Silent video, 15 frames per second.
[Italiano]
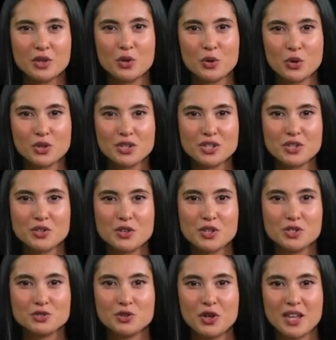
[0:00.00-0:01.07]
Ogni
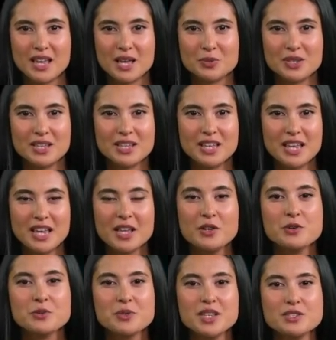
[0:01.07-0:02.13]
orologio HD3 è
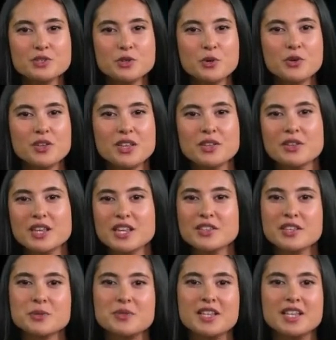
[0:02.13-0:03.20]
un pezzo unico e
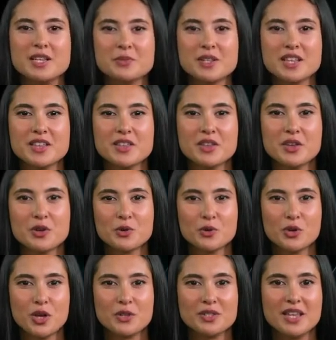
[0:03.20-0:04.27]
irripetibile,
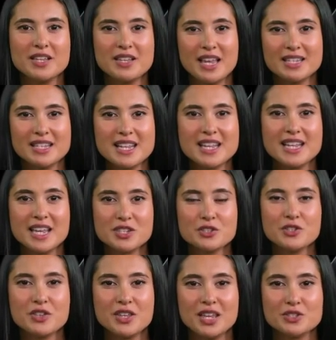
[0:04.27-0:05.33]
un'opera d'arte che
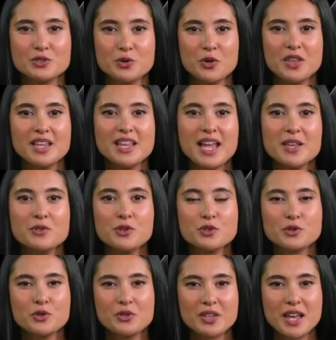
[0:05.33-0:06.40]
racchiude al suo interno
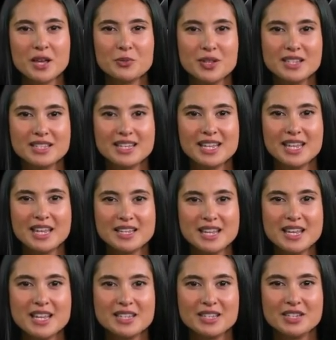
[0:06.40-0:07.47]
tutta la maestria
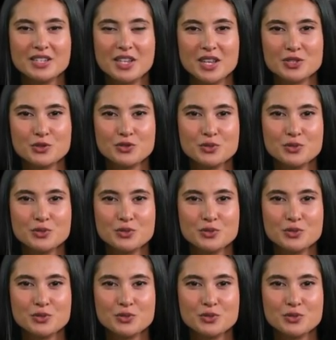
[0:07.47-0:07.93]
dell'artigianato